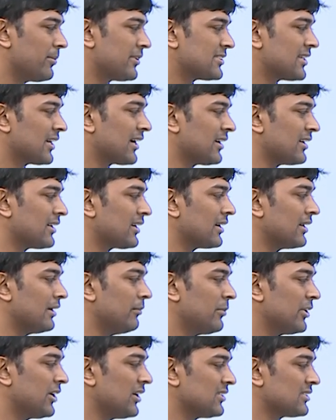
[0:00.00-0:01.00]
பெருசாக கண்டுக்கல
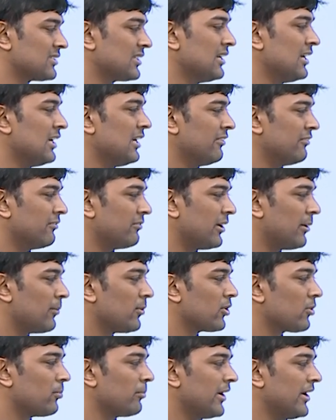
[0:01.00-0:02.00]
பிகாஸ்
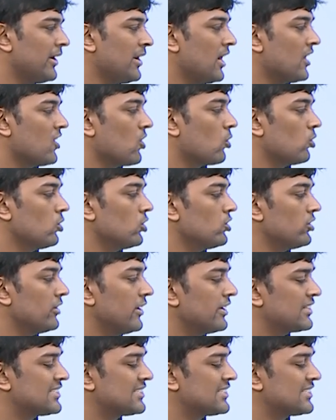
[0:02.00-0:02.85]
நம்மளுக்கு மெயினாக அங்கே கொண்டு